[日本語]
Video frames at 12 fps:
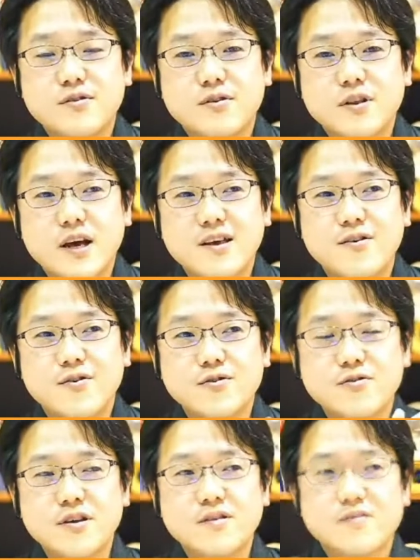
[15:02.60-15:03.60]
の内容
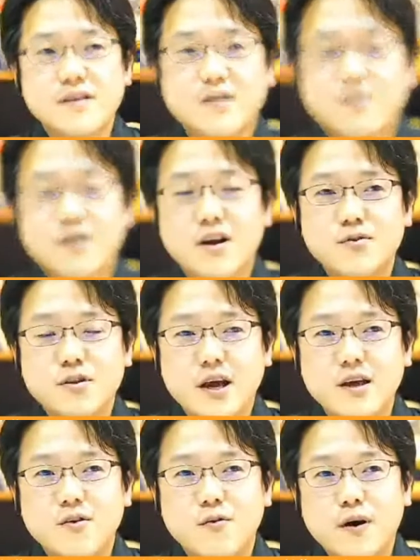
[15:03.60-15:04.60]
と Instagram の
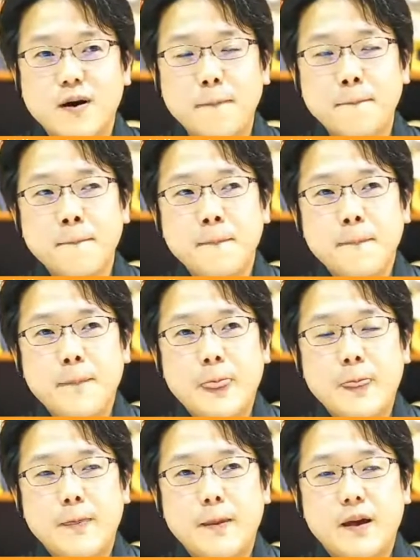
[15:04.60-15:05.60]
内容は、
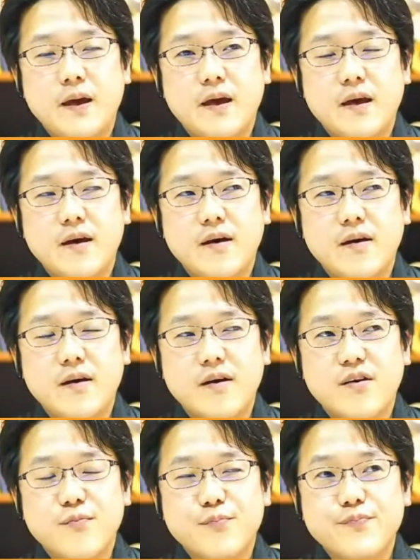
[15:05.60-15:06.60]
えー、
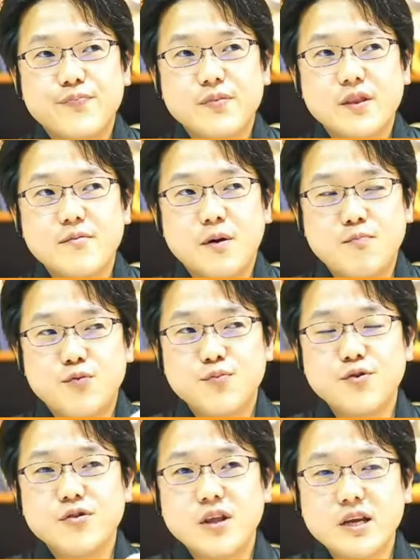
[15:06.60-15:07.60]
まあ、部
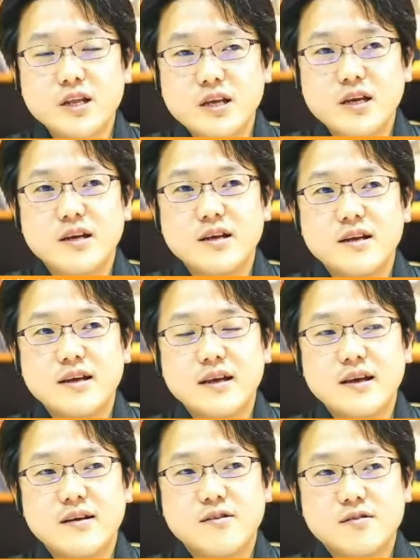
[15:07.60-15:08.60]
分的に、
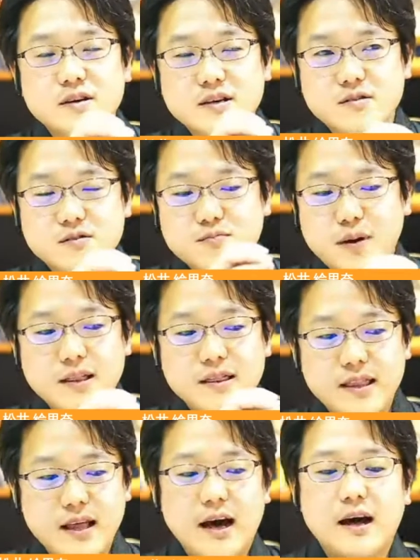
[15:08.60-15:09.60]
えー、掴
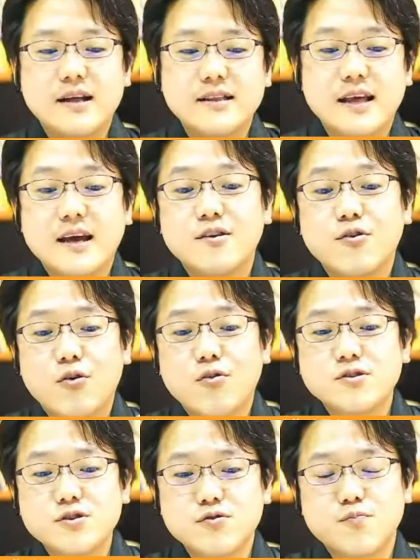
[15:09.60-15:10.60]
んだ内
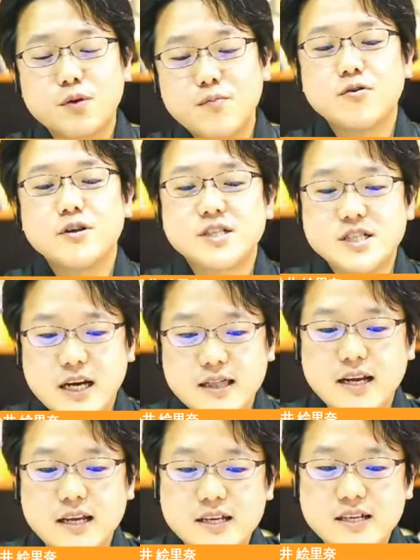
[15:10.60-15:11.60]
容、ちょっと微妙に違っ
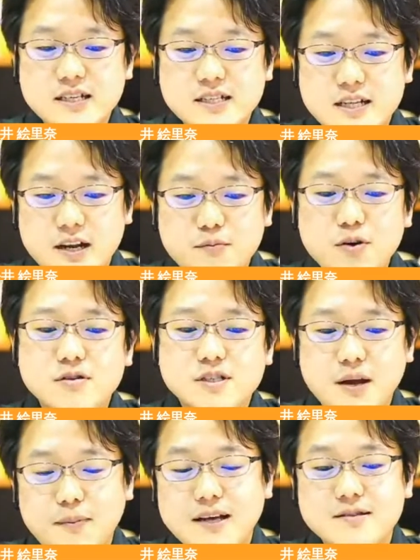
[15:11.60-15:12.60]
たりしたりもし
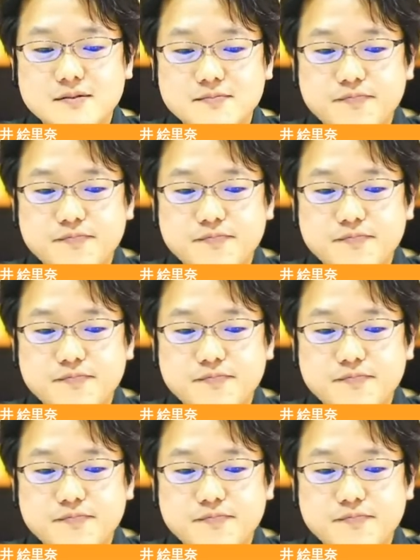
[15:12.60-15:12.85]
てます。